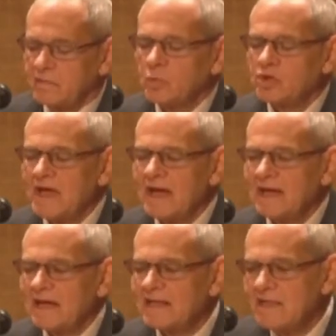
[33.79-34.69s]
في
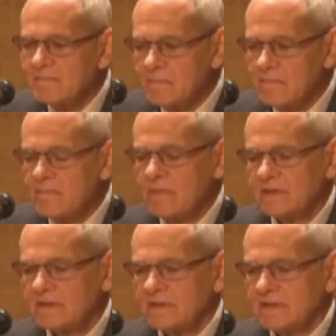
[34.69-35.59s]
منتهى الأدب
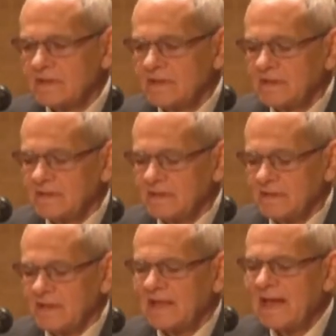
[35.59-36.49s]

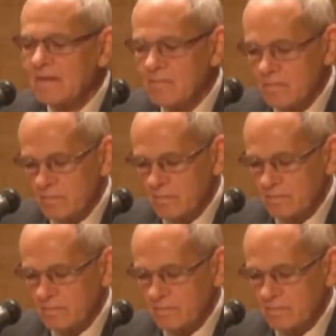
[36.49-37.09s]
الجم